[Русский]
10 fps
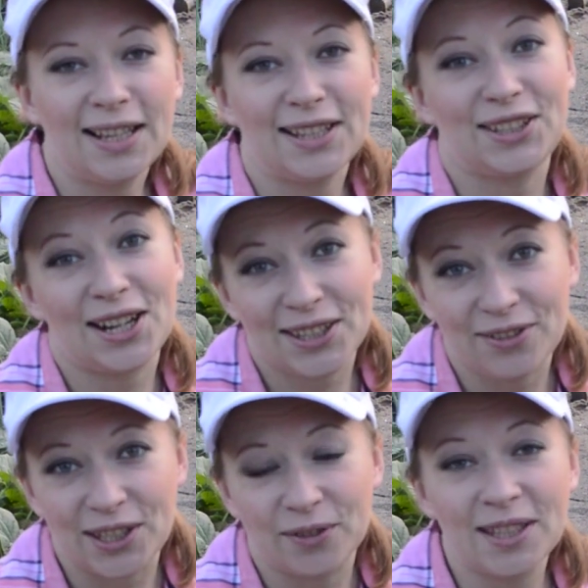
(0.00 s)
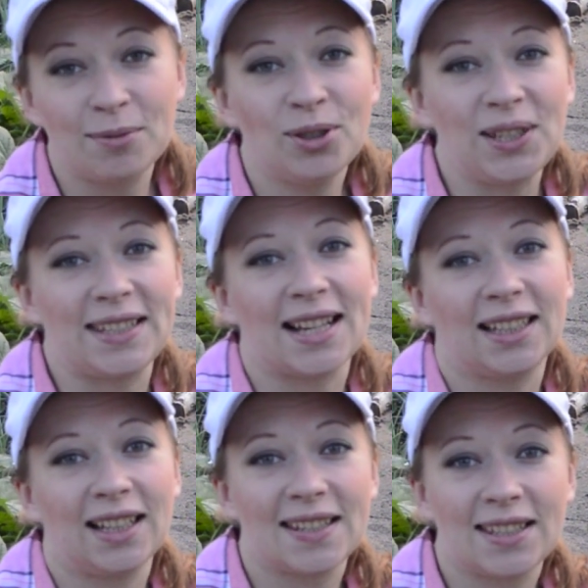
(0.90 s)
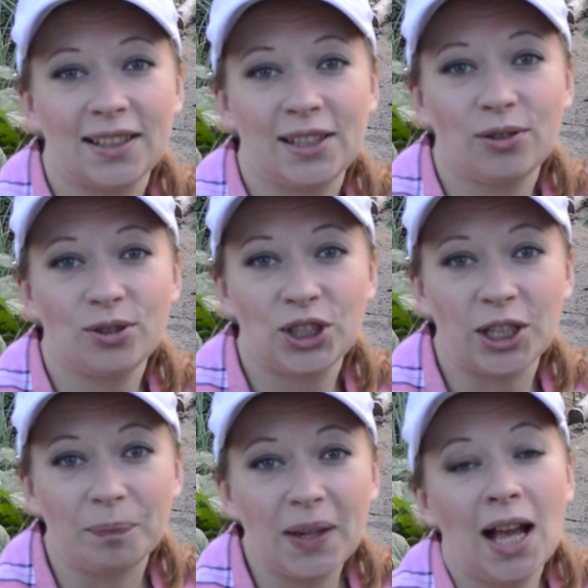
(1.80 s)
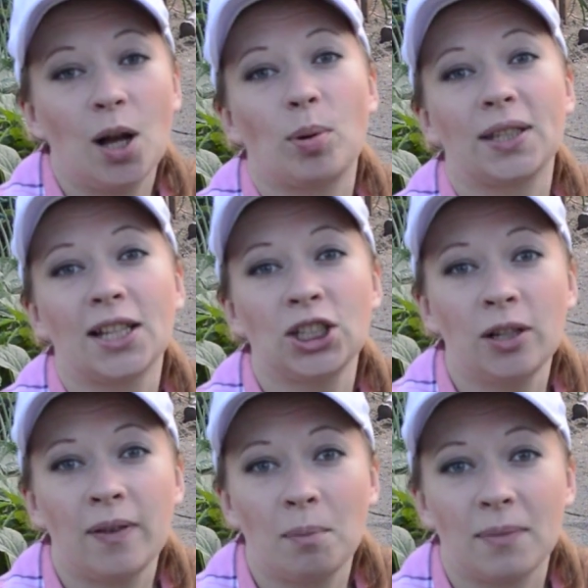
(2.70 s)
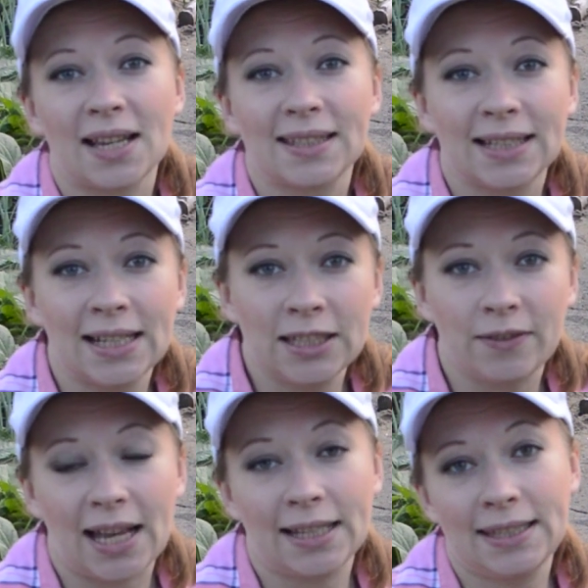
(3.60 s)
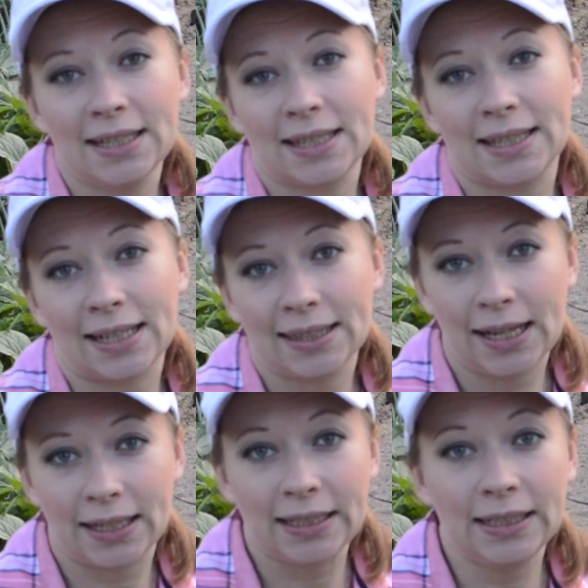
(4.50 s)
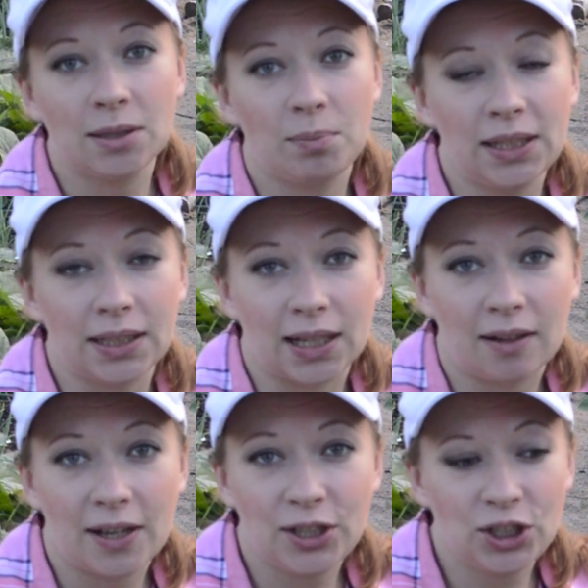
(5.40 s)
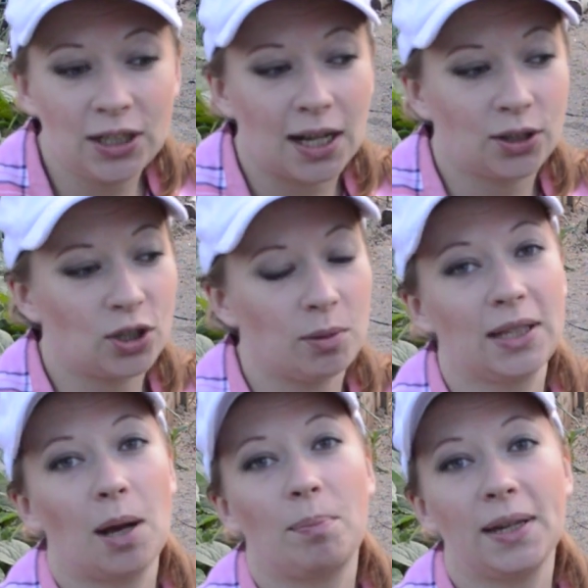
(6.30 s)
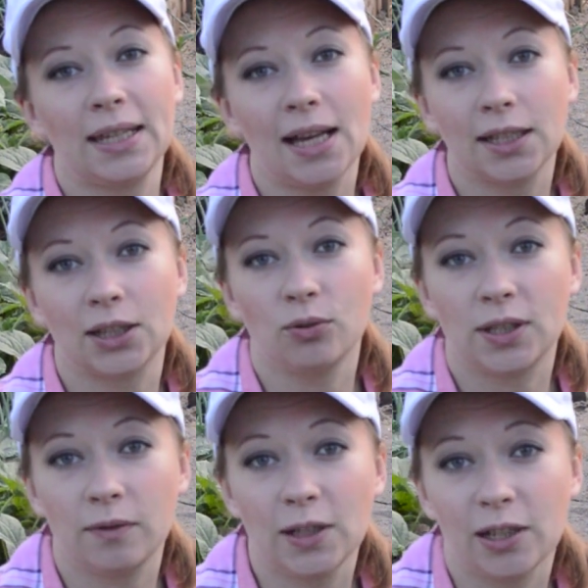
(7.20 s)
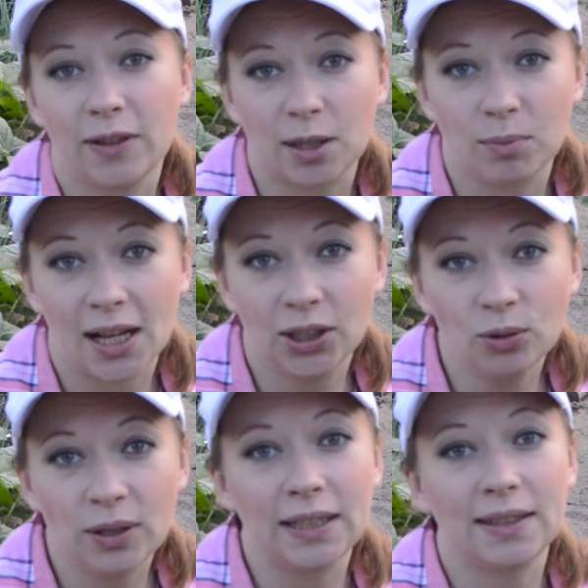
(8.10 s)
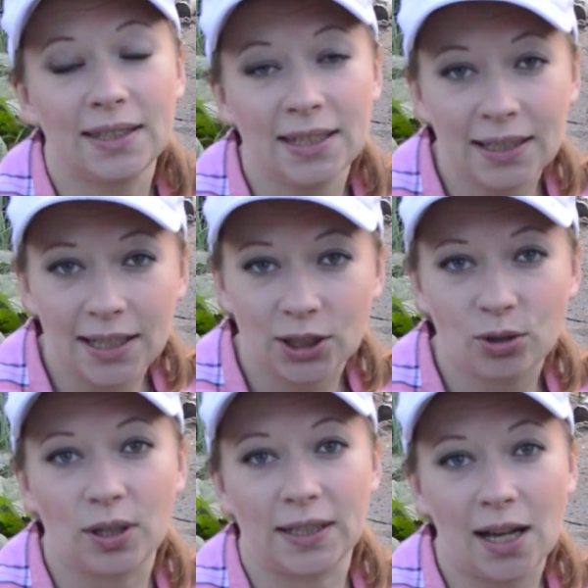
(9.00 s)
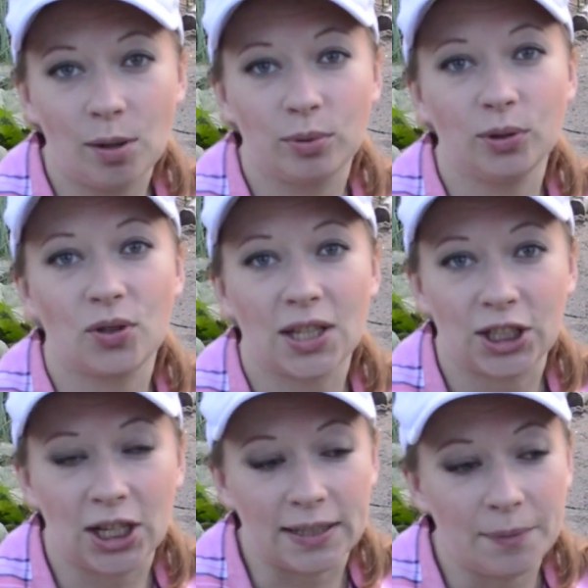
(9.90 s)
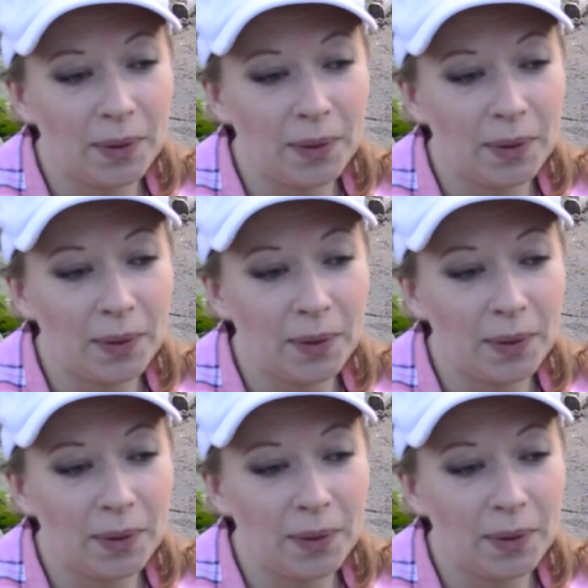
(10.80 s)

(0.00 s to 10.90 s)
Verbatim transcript: Здравствуйте! Вы смотрите канал «Сад для души». Продолжаю вам рассказывать о тех сортах и гибридах овощей, которые меня приятно удивили в этом году и те, которые я буду сажать.